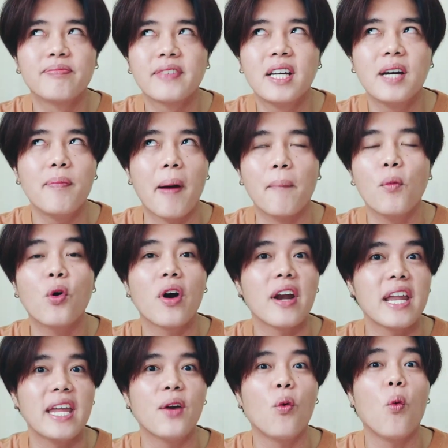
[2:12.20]
คือแบบบูลกา
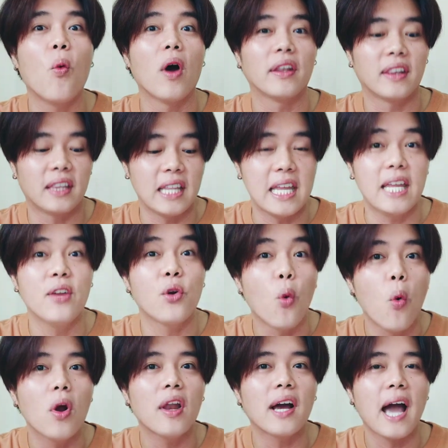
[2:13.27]
รีขวดสี
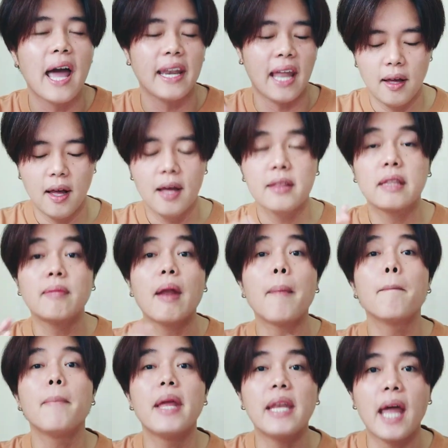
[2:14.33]
รุ้งแล้วกันสำหรับ
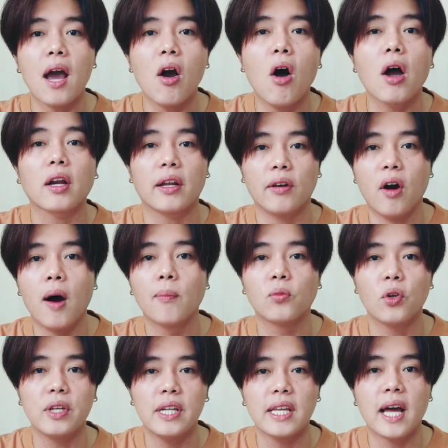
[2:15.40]
เมนแอคคอร์ดของน้องหอมตั
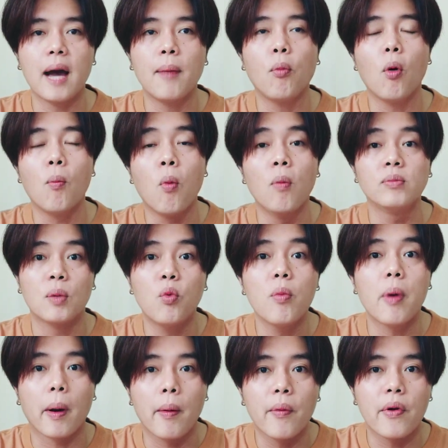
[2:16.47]
วนี้นะครับผมจะพูด
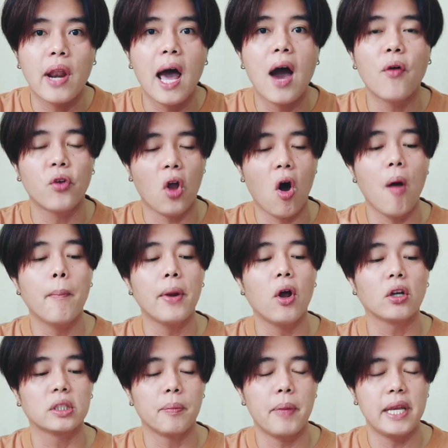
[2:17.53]
แบบคร่าวๆเนาะมันอ
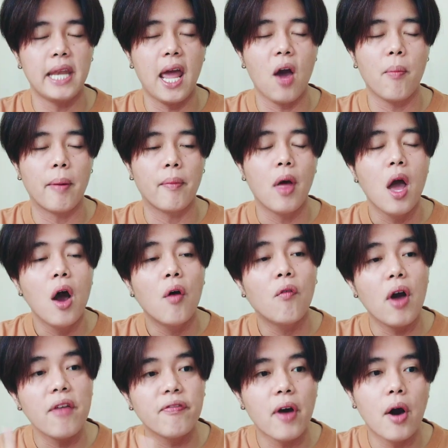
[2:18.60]
อกจะเป็นแนวแบบไว
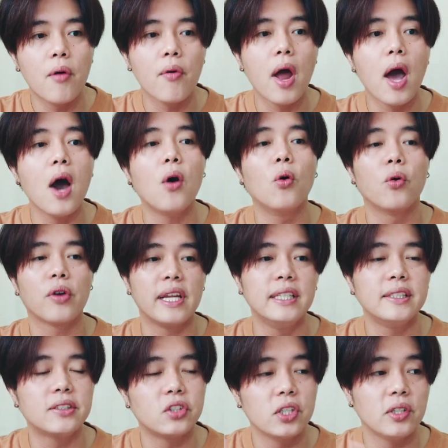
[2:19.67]
ท์ฟลาเวอร์กลิ่น
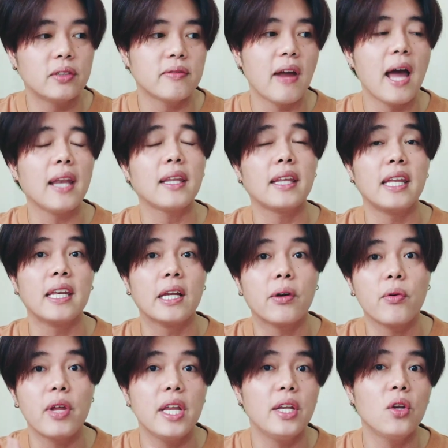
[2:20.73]
ซิตรัสกลิ่นก
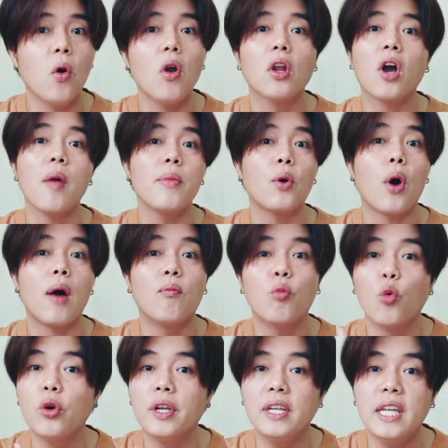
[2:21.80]
รีนโน้ตแล้วก็มีความ
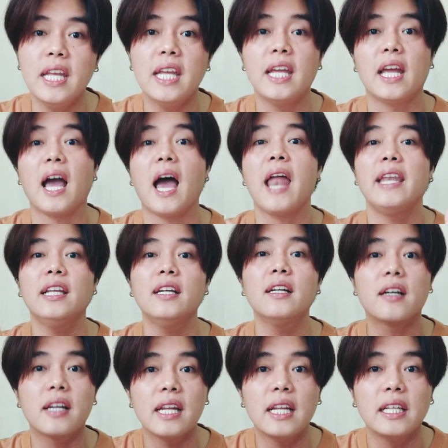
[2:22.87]
วูดดี้อันนี้คือ
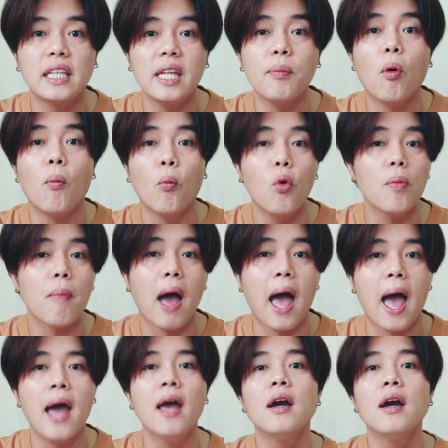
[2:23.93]
กลิ่นที่ผมพูดมา
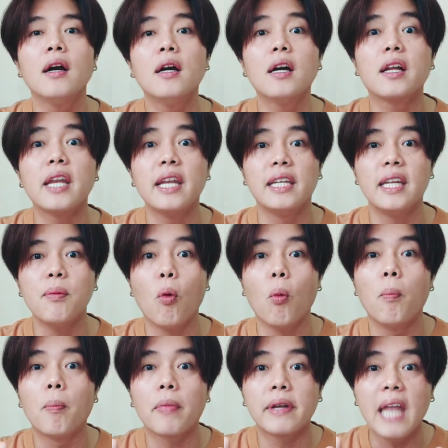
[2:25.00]
คือกลิ่นที่ผม
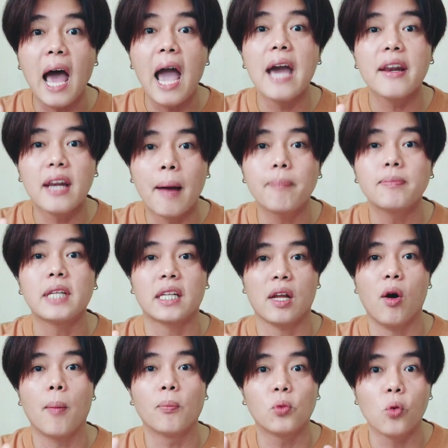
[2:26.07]
ได้รับจากน้องห
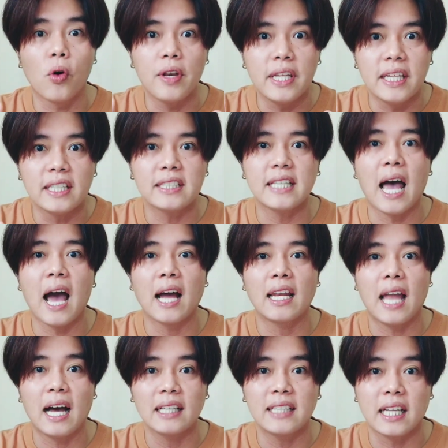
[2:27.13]
อมตัวนี้จากห
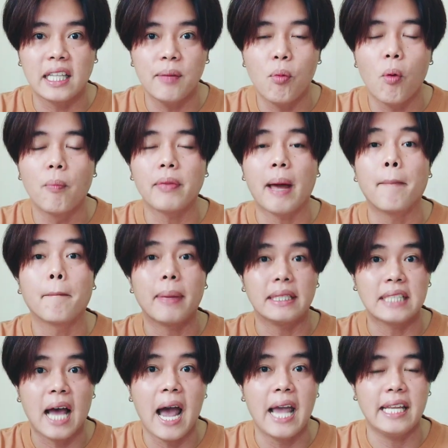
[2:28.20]
ลังจากที่ผมนำไป
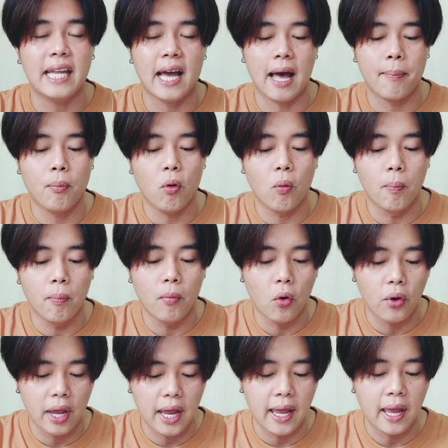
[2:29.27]
ใช้นะครับผมโอ
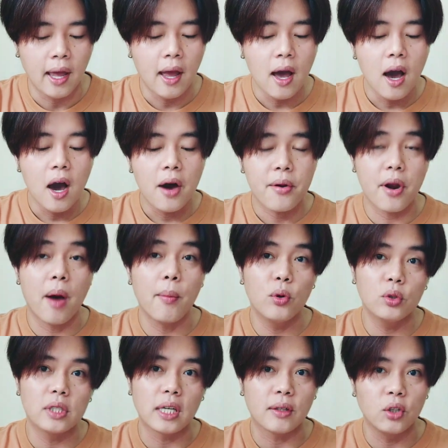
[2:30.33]
เคเรามา
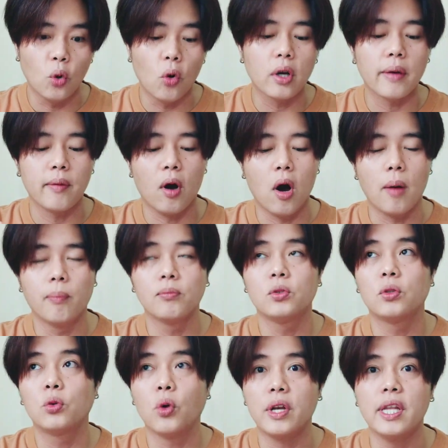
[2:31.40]
รู้จักโน้ตกับน้ำหอม
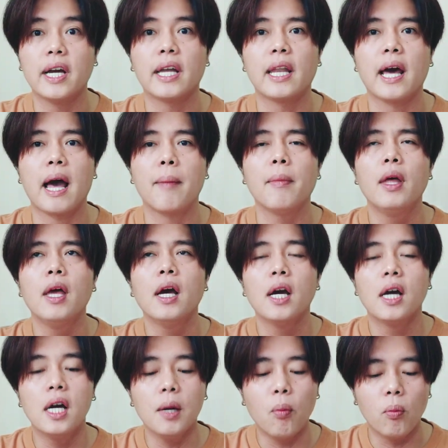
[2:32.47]
ตัวนี้กันนะครับ
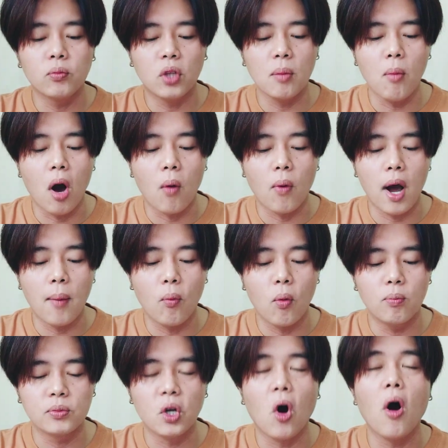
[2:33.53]
คือผมต้องบอกว่าผม
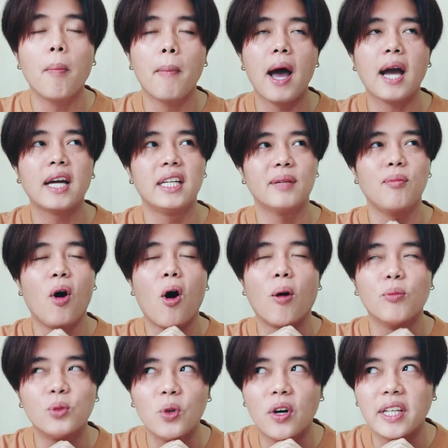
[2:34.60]
ชอบมากคือน้ำหอม
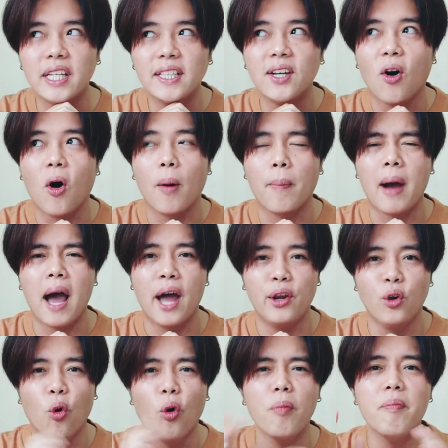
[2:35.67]
ช่วงนี้ที่ออกมา
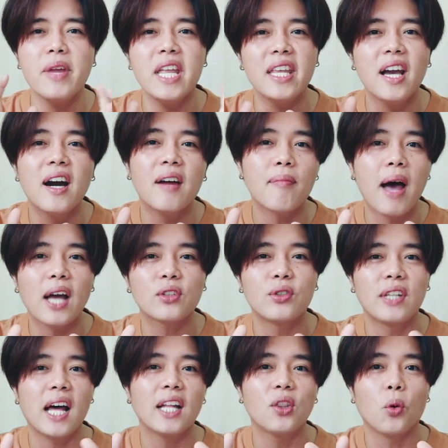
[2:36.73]
โน้ตไม่ได้เยอะมากจน
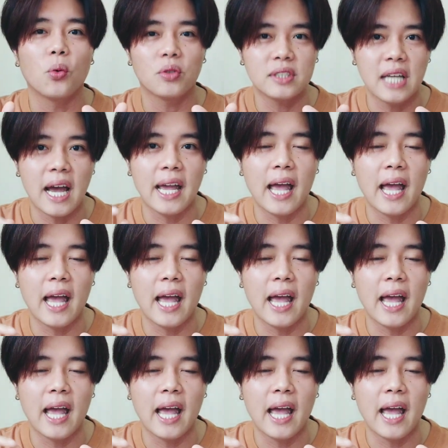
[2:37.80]
น่าตกใจ